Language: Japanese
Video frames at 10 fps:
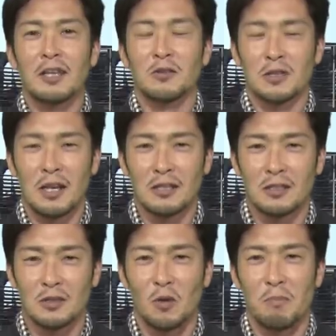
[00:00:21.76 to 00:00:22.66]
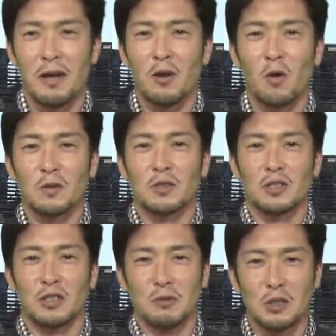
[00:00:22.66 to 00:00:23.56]
手のチャンスを目を
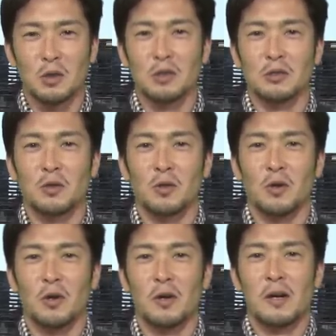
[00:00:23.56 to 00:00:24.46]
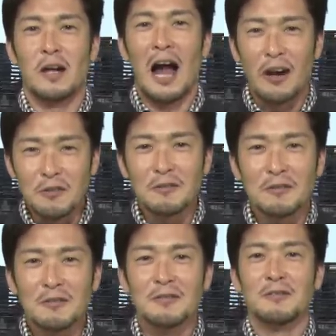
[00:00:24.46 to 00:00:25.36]
つむというこの狩る
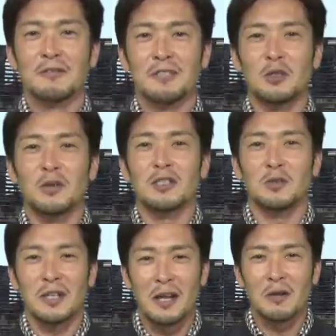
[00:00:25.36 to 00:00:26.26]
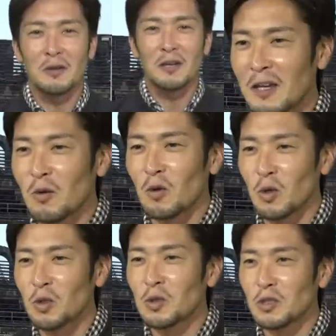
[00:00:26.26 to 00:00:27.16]
人ですこれね結構
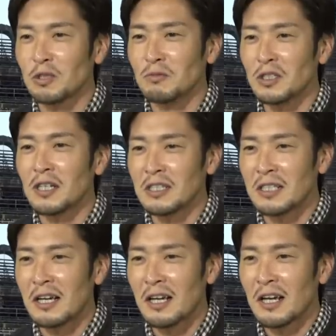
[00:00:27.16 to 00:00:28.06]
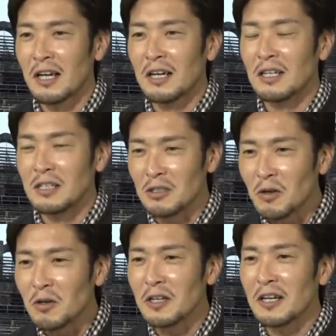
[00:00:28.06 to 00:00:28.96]
闘争心むき出しで非
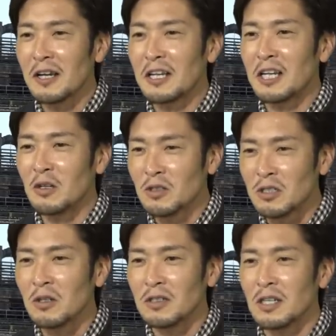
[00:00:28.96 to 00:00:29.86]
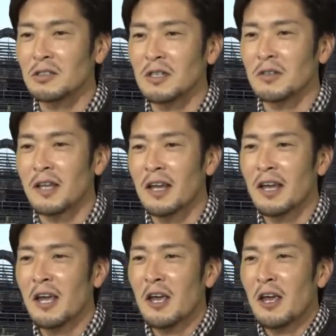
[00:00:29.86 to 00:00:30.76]
常に気の強い選手なので
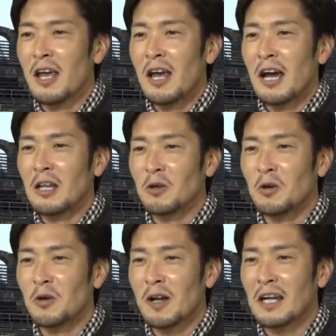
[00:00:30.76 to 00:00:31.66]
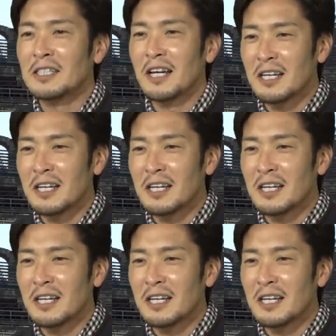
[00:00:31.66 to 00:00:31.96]
あの梶明も